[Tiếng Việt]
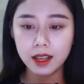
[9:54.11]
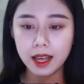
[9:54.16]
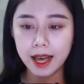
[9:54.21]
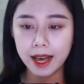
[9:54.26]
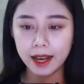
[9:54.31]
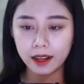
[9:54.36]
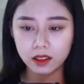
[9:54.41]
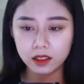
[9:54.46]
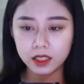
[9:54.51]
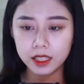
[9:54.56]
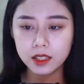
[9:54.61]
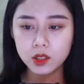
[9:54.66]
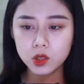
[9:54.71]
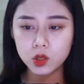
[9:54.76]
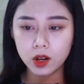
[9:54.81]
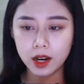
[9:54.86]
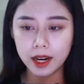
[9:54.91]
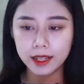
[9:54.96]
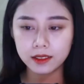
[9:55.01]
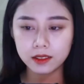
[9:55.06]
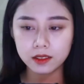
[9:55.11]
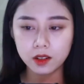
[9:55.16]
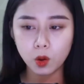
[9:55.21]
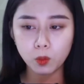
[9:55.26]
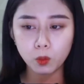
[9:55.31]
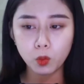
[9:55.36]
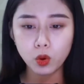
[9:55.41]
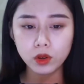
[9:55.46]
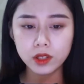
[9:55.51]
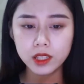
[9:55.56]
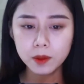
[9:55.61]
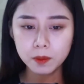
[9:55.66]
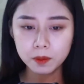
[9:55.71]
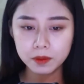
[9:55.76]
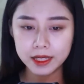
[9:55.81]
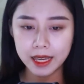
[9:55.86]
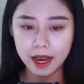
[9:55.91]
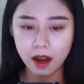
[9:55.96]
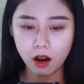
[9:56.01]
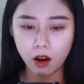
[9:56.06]
Hẳn khiến cho anh không muốn giúp
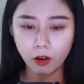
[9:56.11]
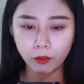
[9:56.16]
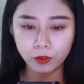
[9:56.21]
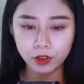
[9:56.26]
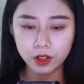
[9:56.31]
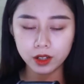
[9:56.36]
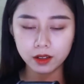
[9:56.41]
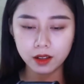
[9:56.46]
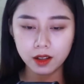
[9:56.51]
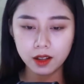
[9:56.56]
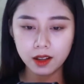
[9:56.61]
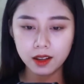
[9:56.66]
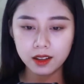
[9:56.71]
nhà họ Vương